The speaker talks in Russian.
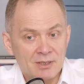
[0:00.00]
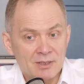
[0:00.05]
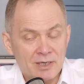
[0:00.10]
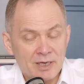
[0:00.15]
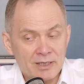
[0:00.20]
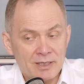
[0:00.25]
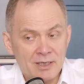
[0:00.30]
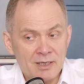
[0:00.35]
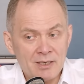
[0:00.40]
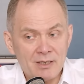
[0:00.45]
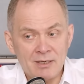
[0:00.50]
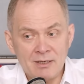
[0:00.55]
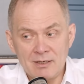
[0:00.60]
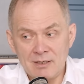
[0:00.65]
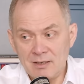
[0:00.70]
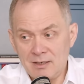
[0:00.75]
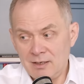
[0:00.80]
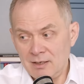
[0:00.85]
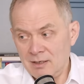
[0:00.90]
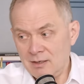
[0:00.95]

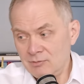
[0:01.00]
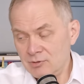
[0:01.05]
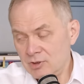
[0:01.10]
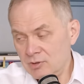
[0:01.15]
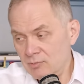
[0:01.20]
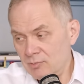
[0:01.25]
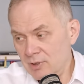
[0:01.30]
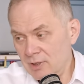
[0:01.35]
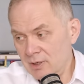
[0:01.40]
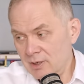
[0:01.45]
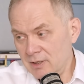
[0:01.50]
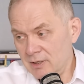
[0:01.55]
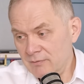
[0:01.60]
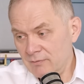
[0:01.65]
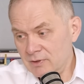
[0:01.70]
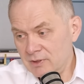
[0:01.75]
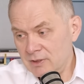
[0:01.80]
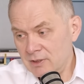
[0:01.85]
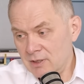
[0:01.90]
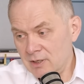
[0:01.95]
Какие а, у тебя
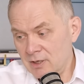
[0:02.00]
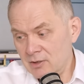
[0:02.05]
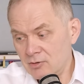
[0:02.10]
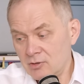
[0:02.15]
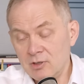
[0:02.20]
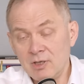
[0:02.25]
возникают